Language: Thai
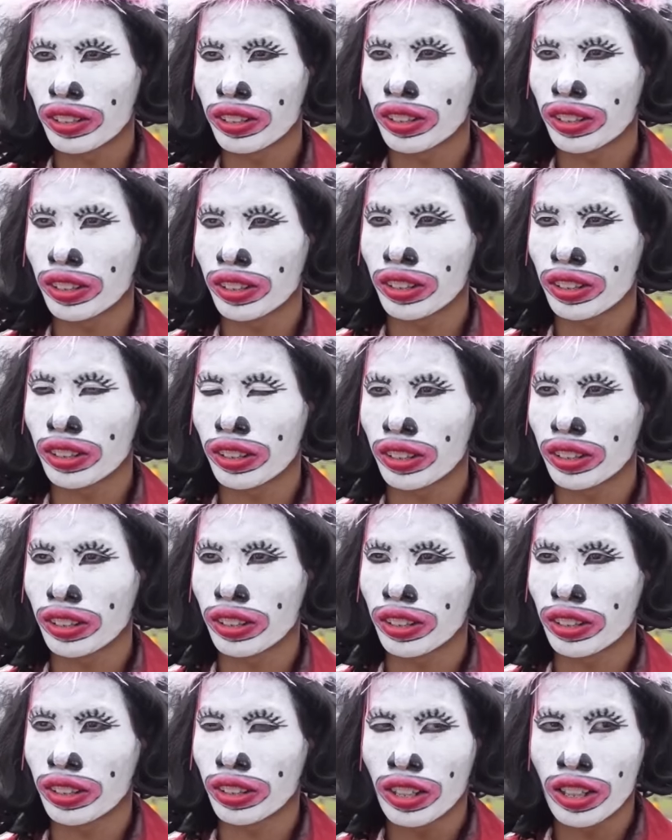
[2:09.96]
งที่เห็นเพื่อน
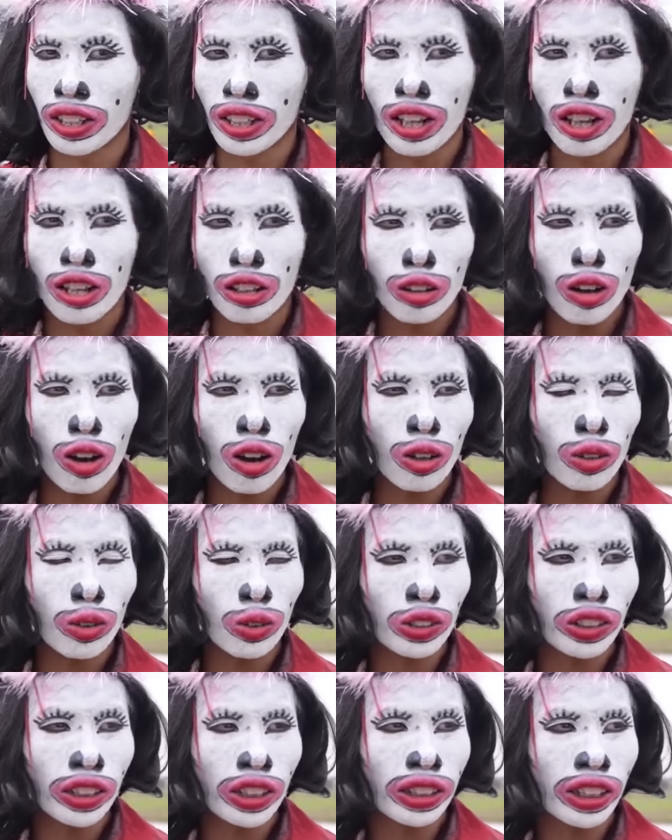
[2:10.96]
มาช่วยกันทำก็
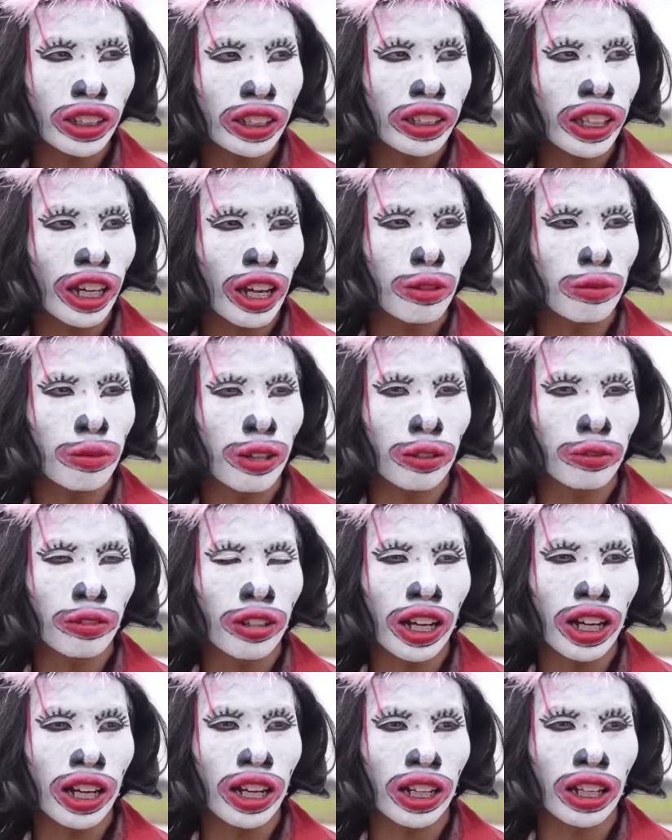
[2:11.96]
รู้สึกดีใจแบบ
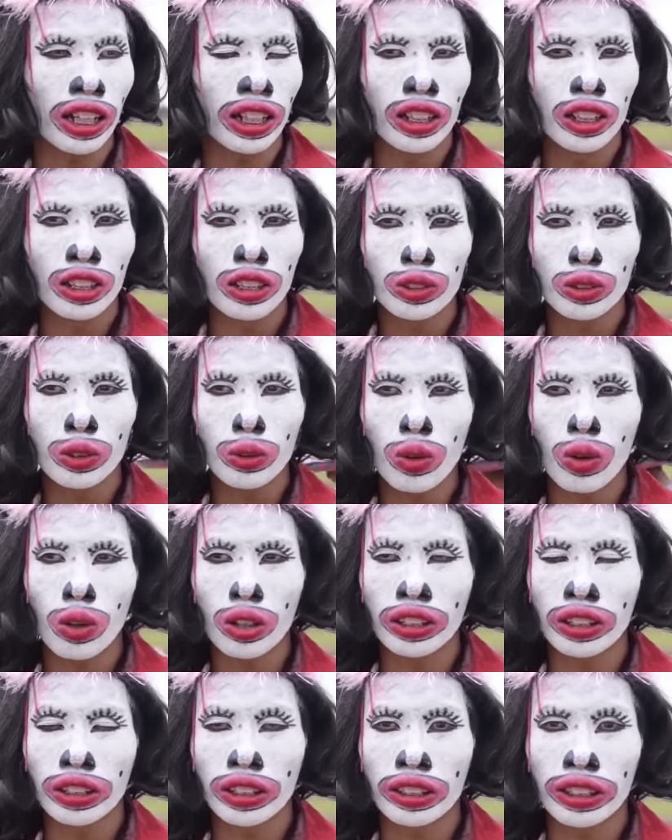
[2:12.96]
ว่าทุกค
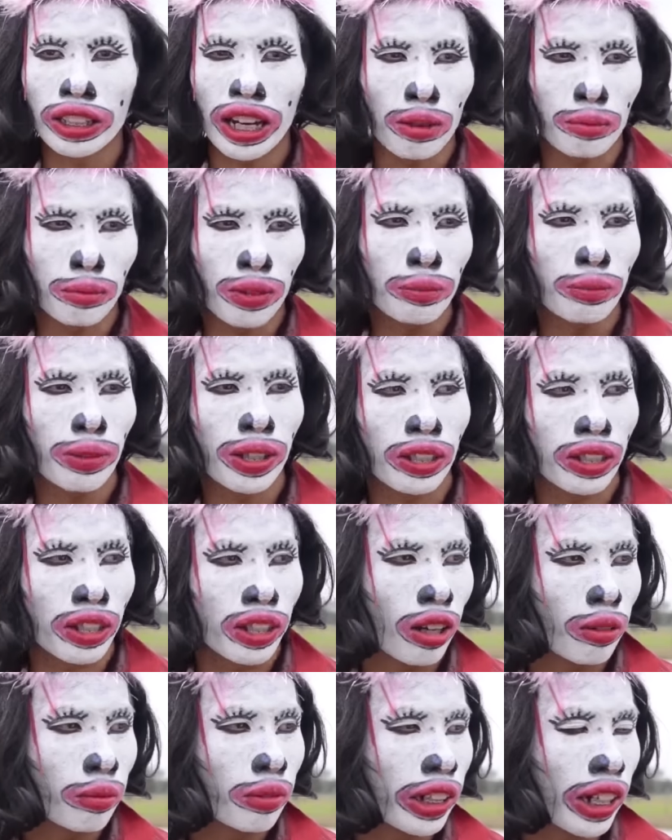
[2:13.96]
นทำไม่เป็น
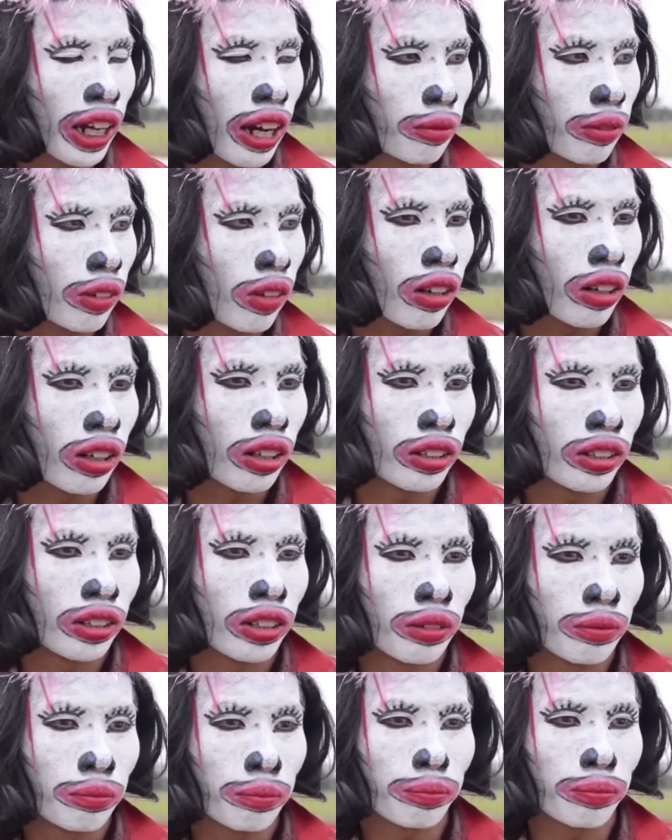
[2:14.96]
แล้วมาทำก็
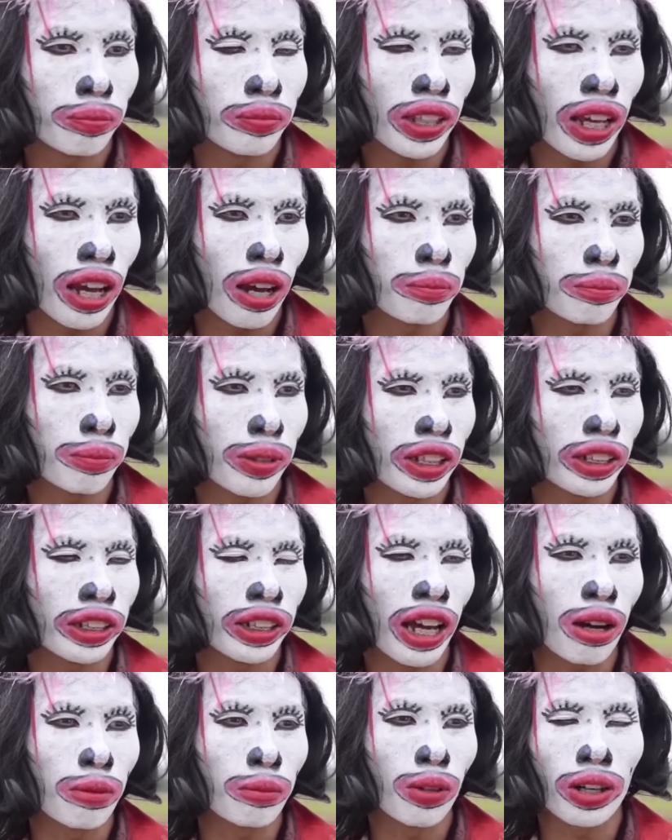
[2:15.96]
ทำเป็น
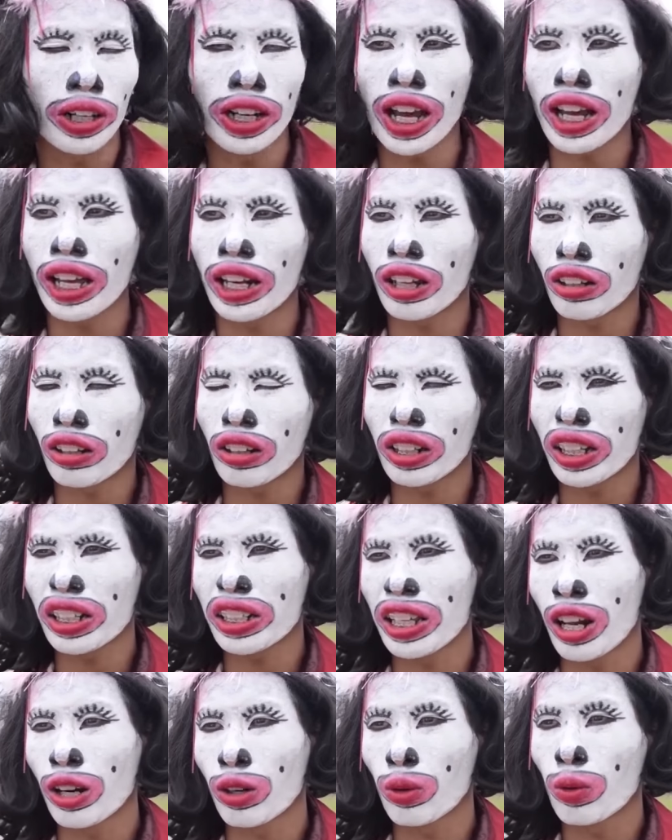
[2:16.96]
ทำพอได้แล้วก็ได้
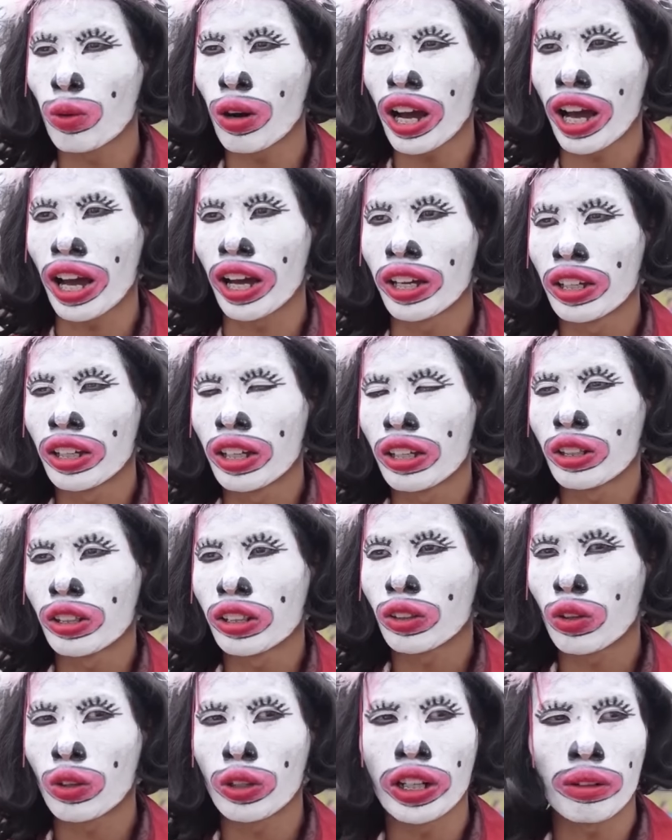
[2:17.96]
เรียนรู้ว่า
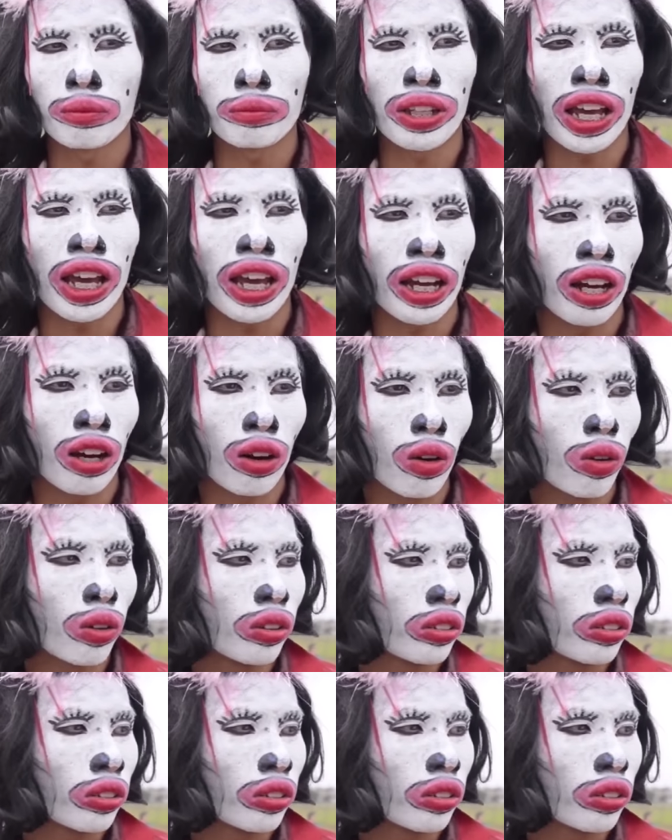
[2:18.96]
คนนำนาเขา